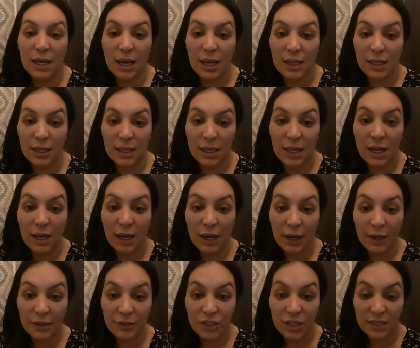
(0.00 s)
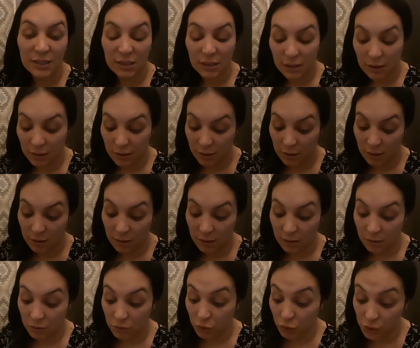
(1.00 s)
هذيك هي اللي خرجتك
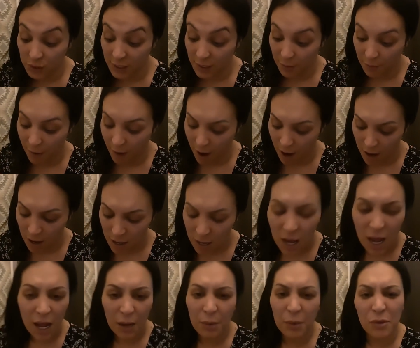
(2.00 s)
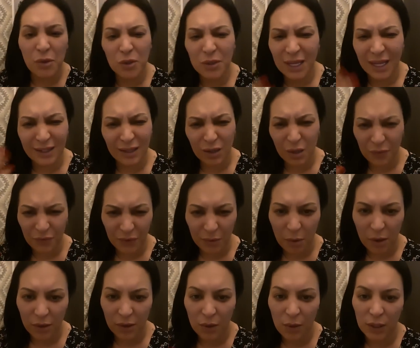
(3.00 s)
وجو سي با المهم دوك نهضركم في
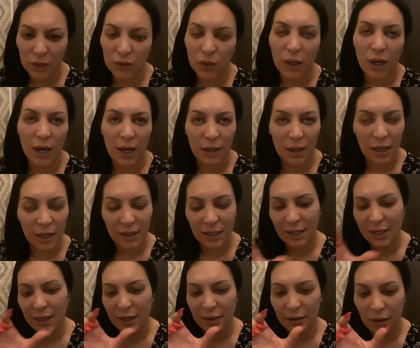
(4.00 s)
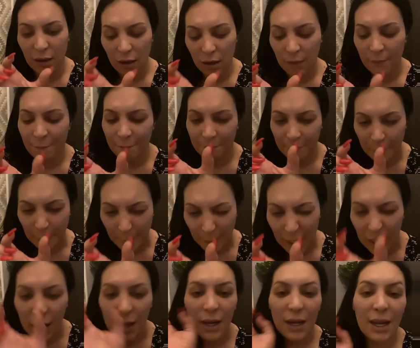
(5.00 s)
موضوع واحد اخرى هذه غير آه،
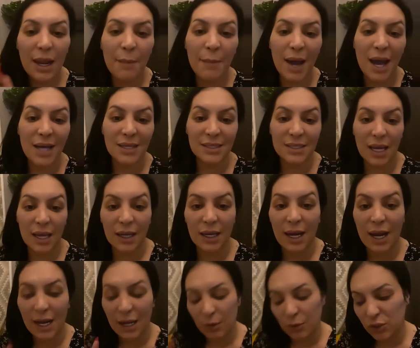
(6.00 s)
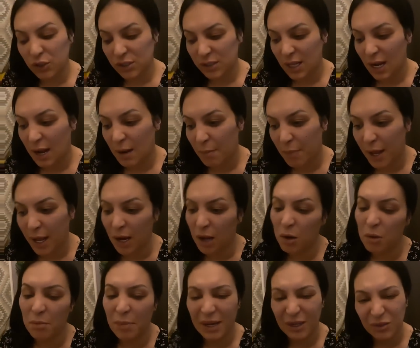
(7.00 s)
لمحه صغيره على واش صرا البارح
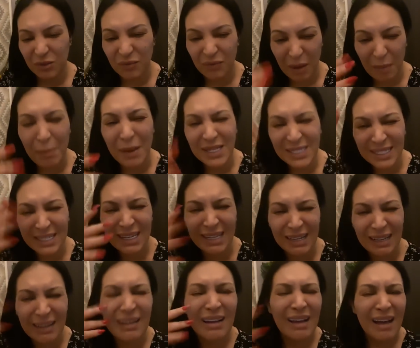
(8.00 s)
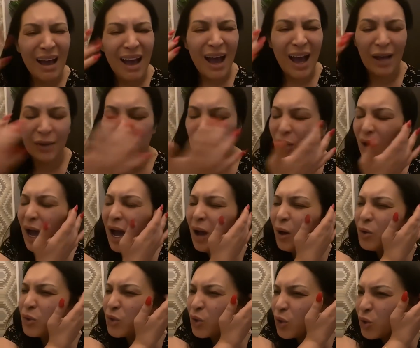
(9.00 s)
ومن بعد اون باسي ادو
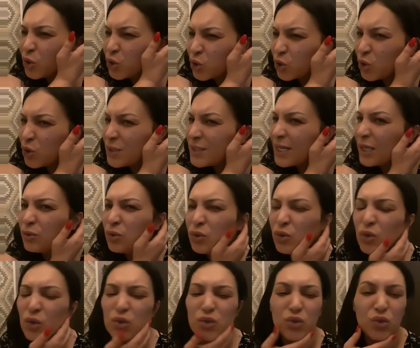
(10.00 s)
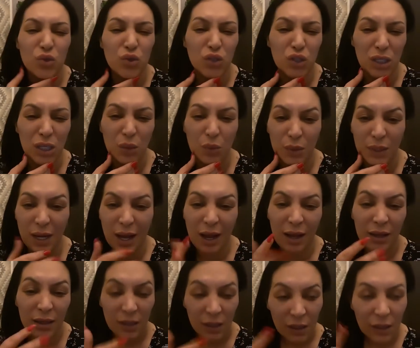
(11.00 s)
اوتر شوز ا دوتر سوجي ولا
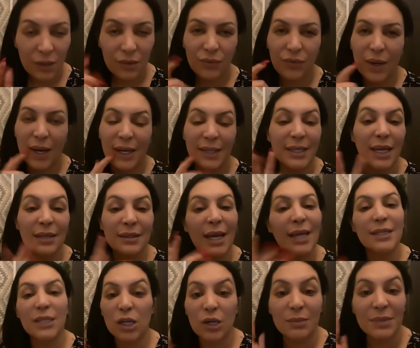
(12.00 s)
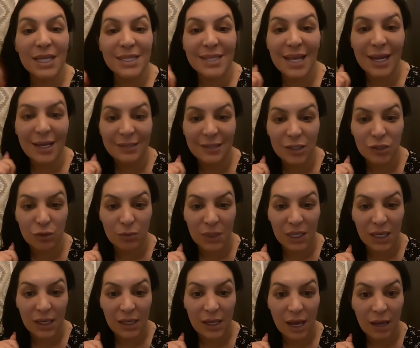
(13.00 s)
فوالا انا نعطيكم نصائح
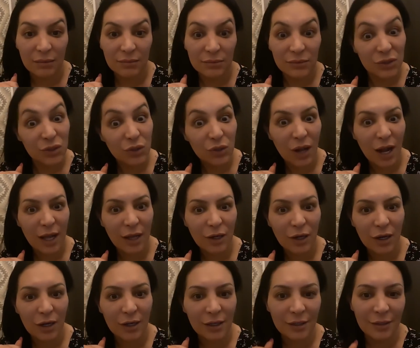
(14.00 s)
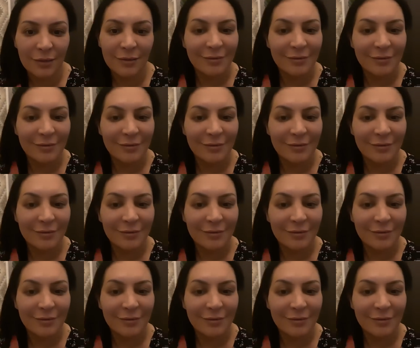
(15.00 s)
تجميليه شو رايكم